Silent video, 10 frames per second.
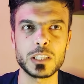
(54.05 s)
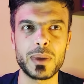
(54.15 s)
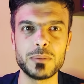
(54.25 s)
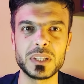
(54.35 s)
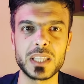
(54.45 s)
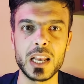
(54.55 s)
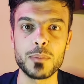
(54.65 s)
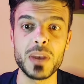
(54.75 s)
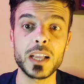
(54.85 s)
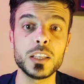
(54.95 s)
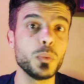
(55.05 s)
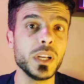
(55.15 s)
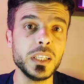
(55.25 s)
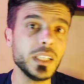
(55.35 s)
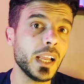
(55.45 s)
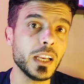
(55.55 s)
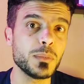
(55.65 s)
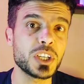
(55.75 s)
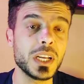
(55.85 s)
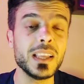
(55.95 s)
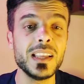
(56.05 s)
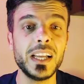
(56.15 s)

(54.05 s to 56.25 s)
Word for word: طبعا بنتكلم لكن وين نحن عندنا مشكلة